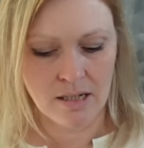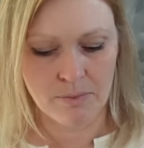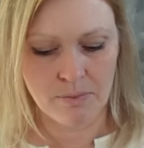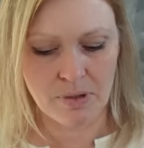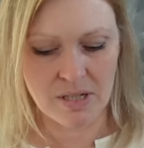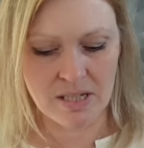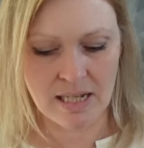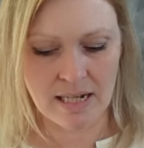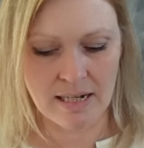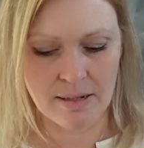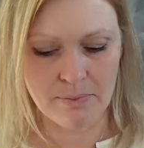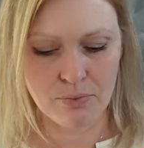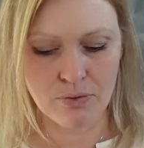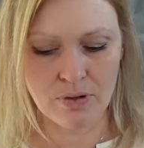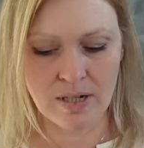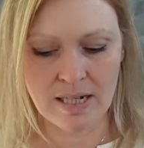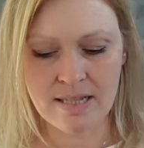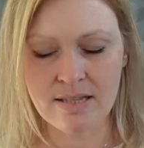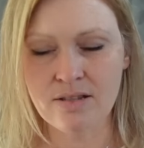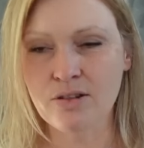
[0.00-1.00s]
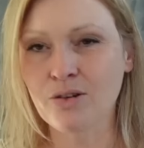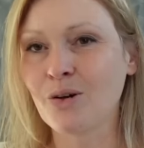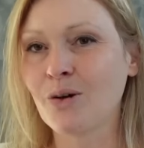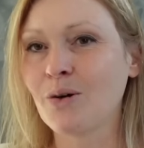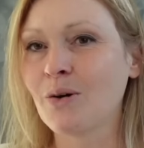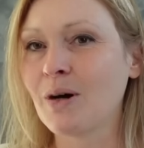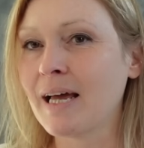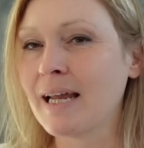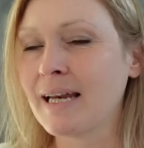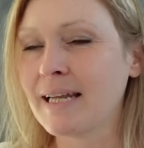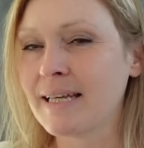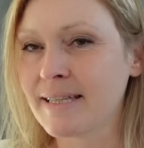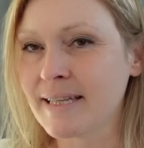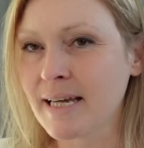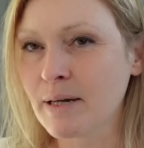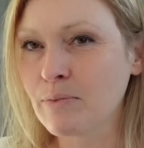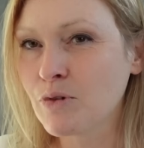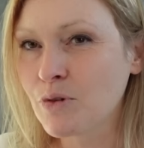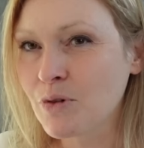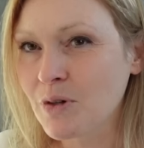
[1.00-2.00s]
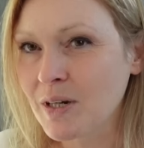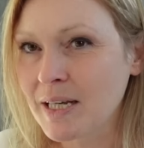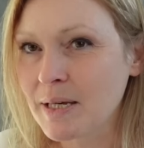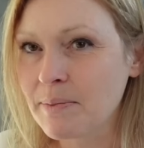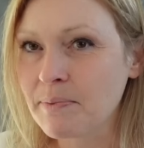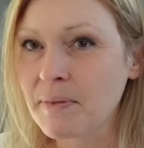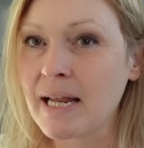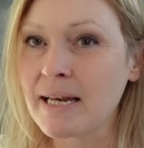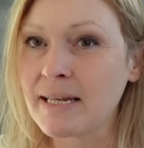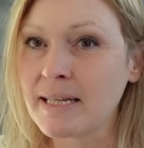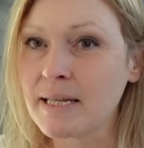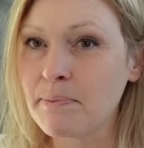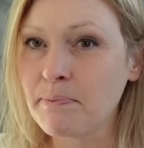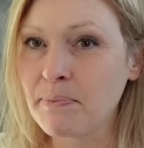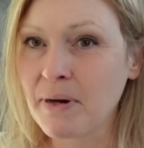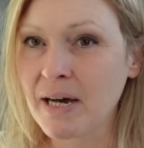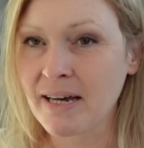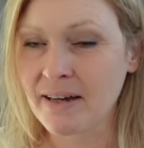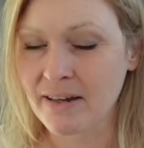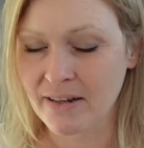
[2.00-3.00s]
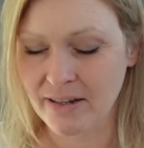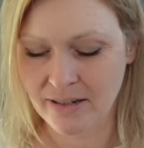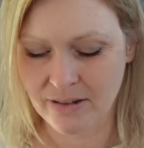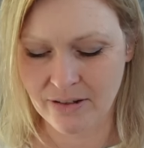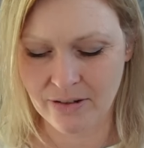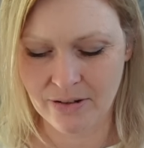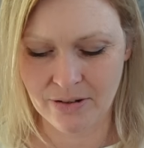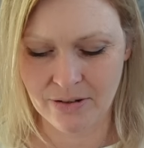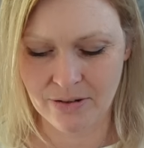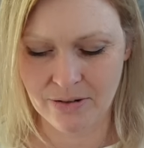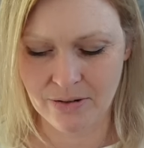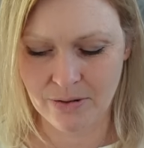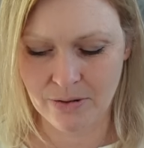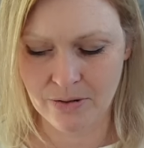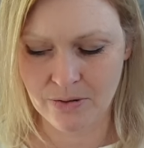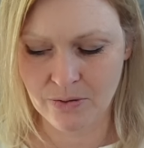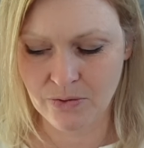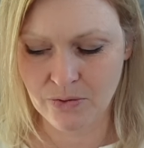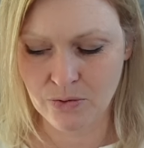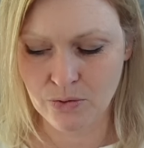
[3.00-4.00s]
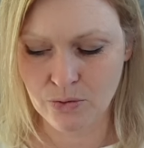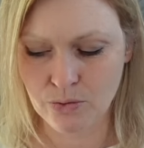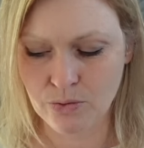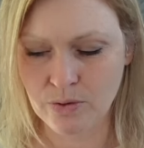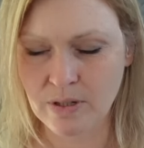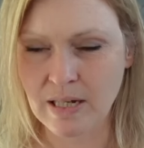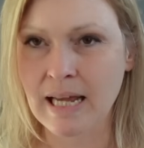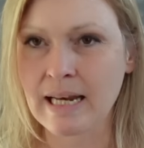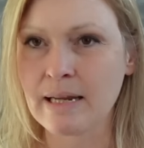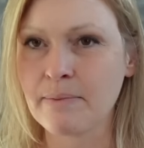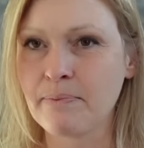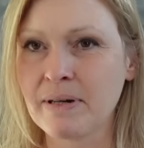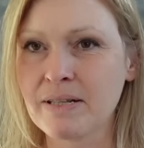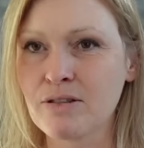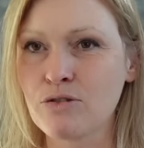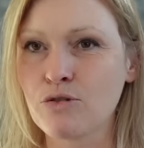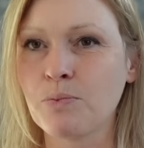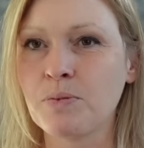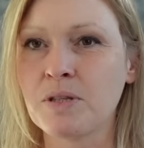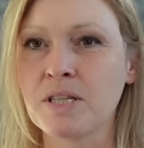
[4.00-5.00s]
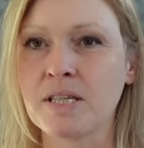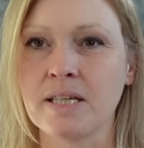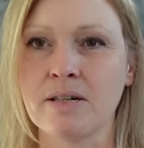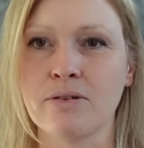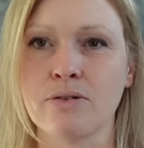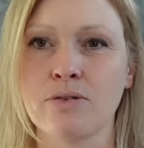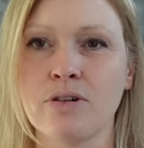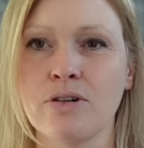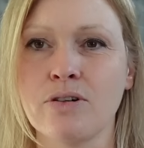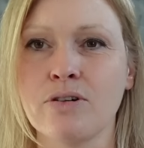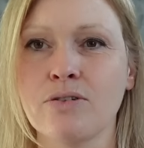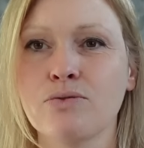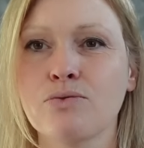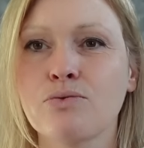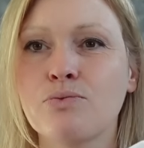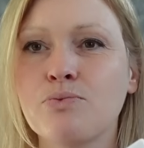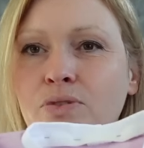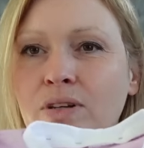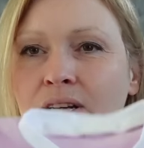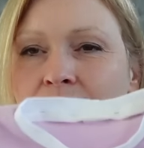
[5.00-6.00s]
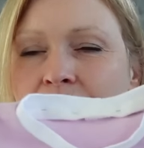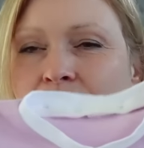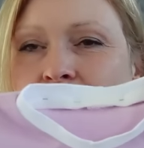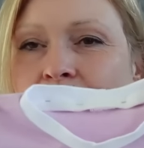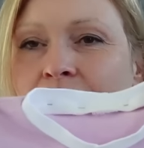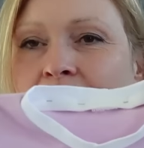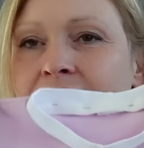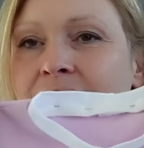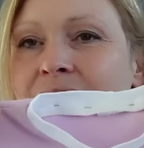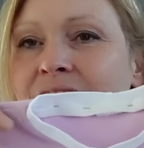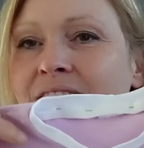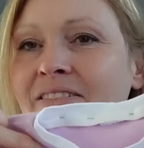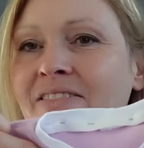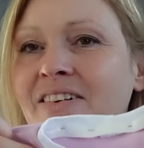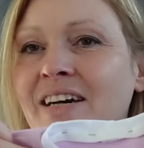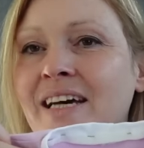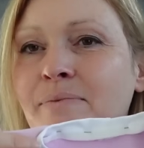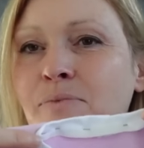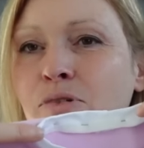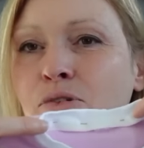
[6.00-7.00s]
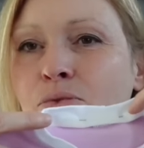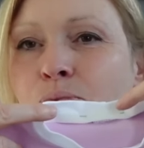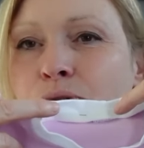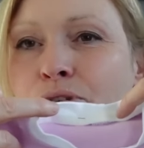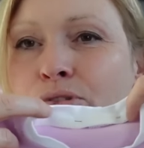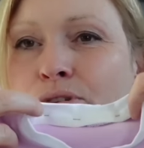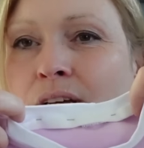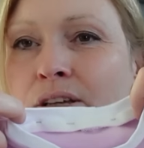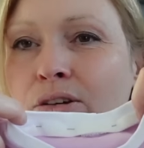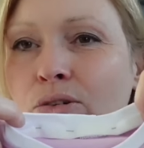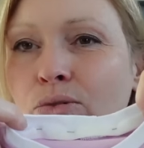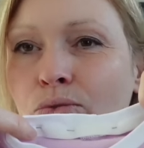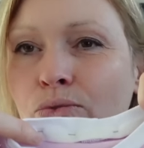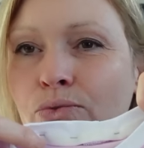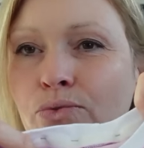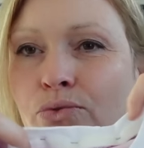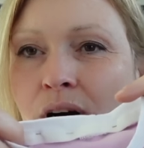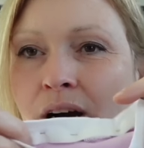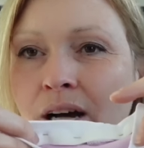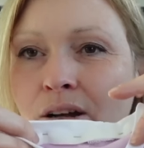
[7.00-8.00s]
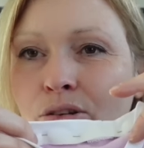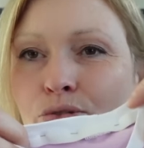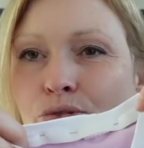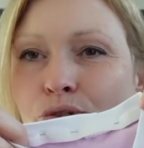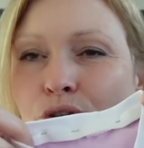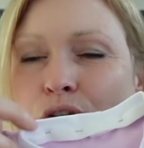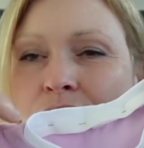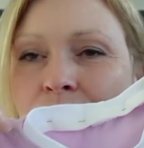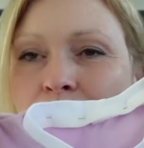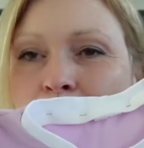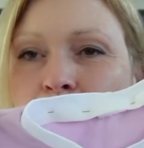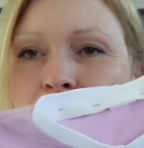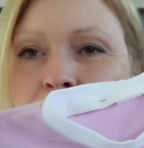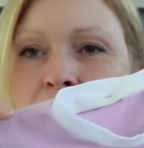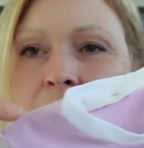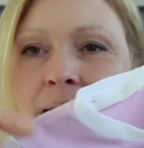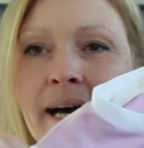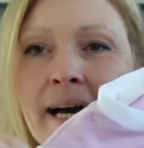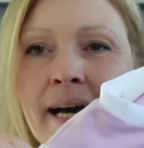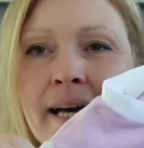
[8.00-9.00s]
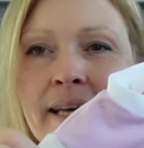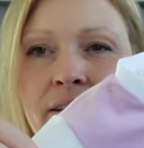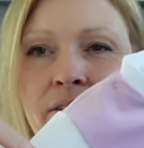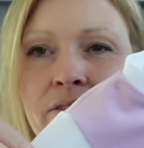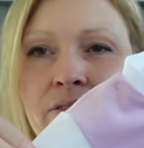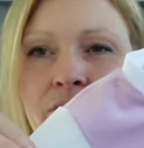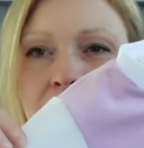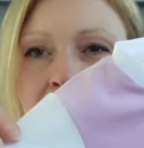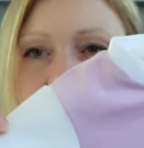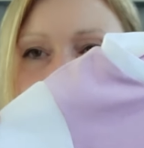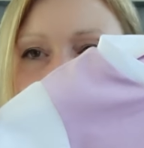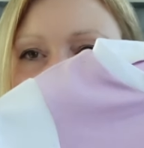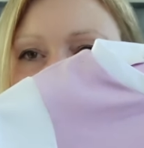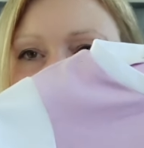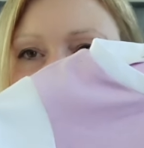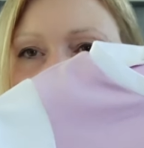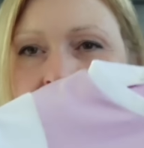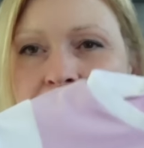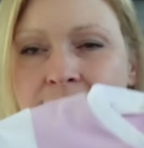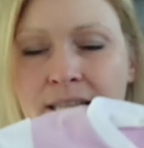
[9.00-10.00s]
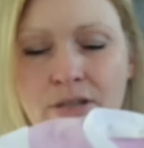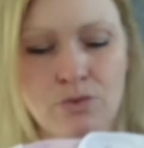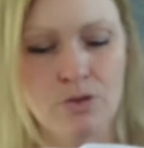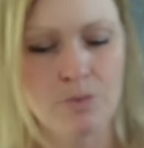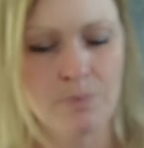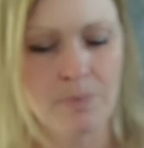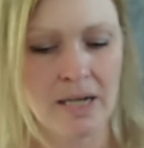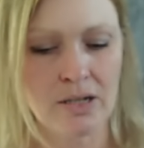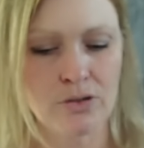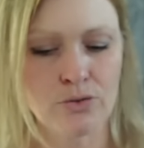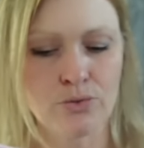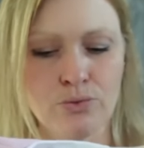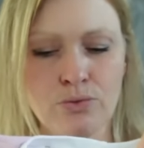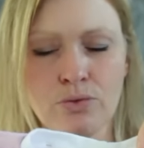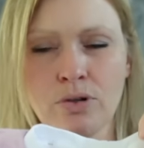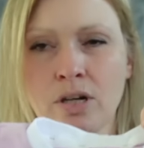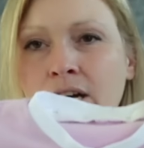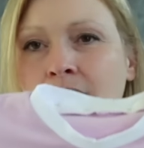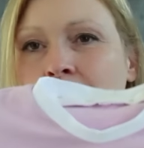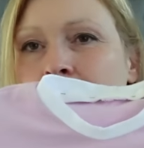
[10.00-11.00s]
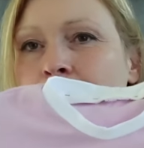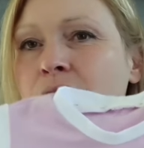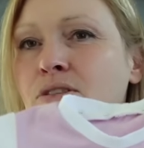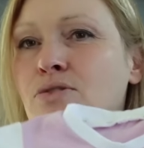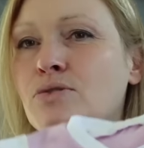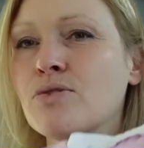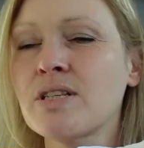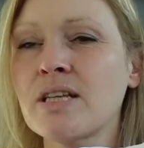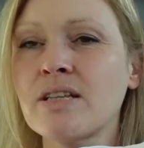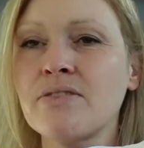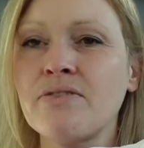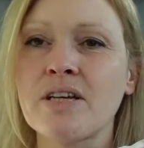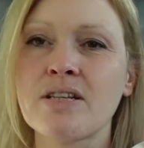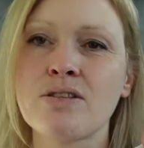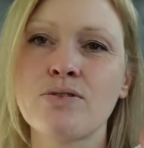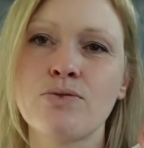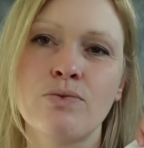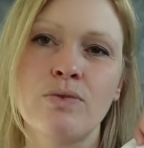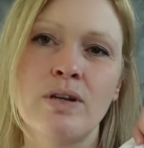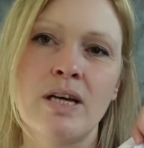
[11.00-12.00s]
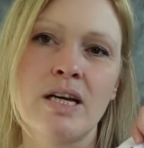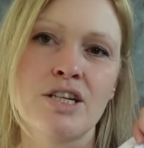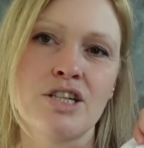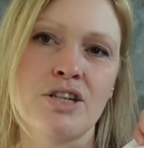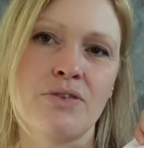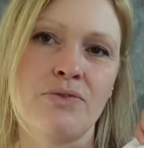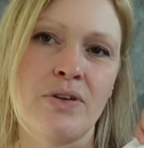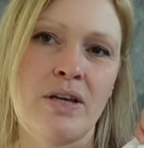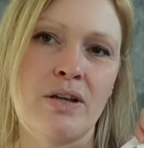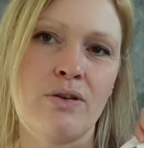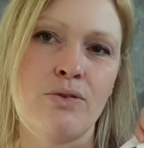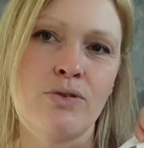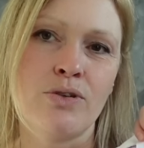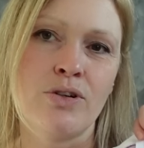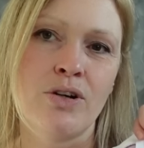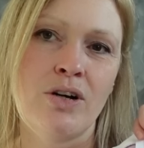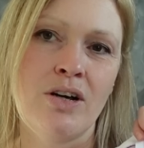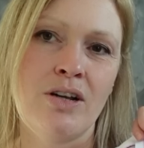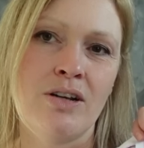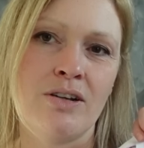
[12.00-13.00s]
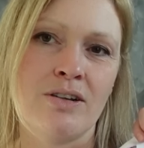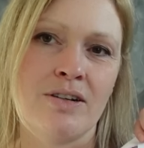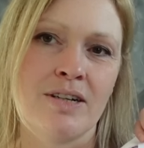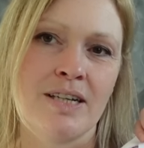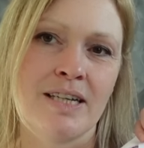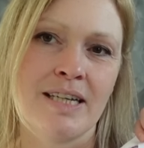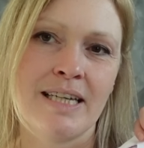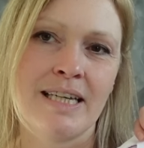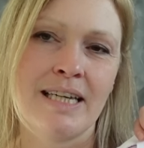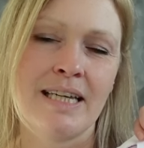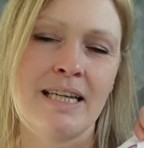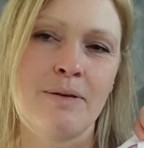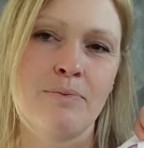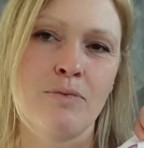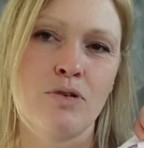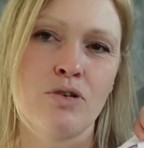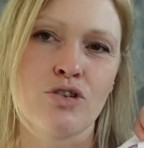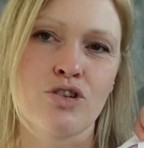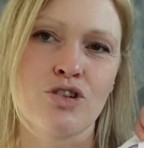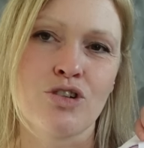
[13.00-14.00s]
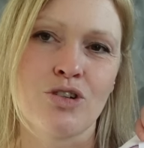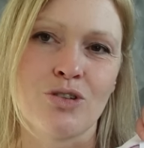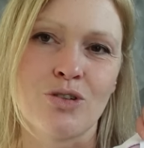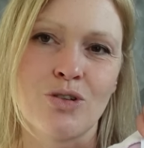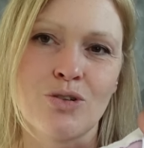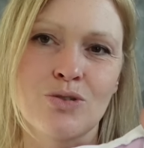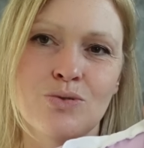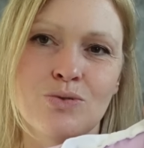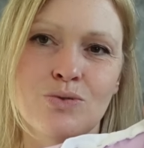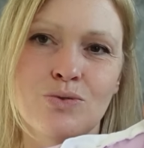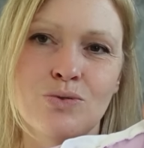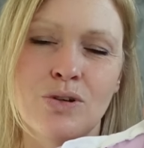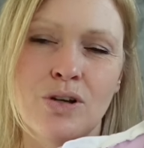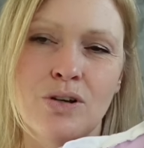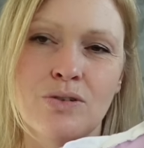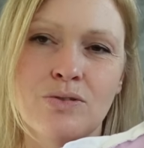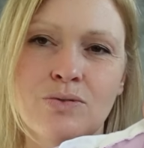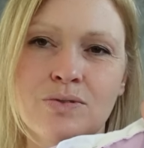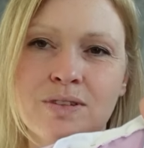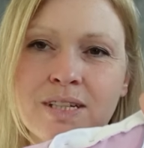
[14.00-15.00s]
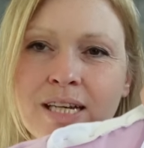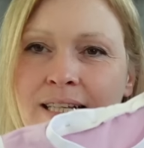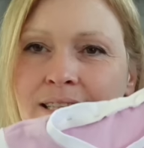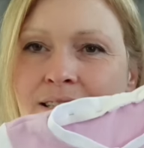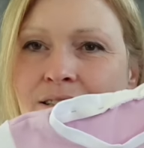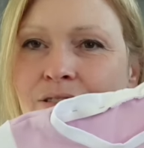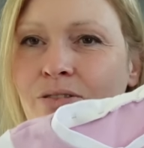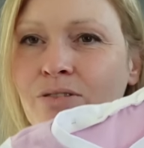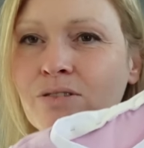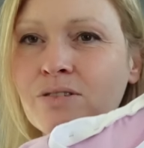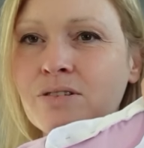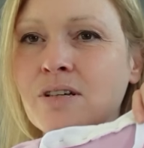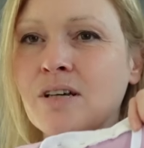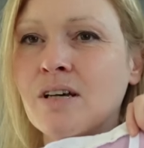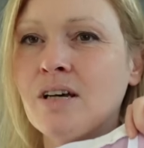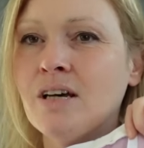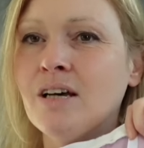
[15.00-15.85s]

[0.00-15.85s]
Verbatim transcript: Parce qu'elle est pour l'instant, elle est thermocollée, mais elle n'est pas, euh, elle pas surpiquée encore. Donc pour l'instant, elle est vraiment brute. D'ailleurs, on le voit, hein, le col il baille, il y a des aiguilles partout. Mais sur cette version-là, j'ai fait le col et les manches dans une couleur contrastante.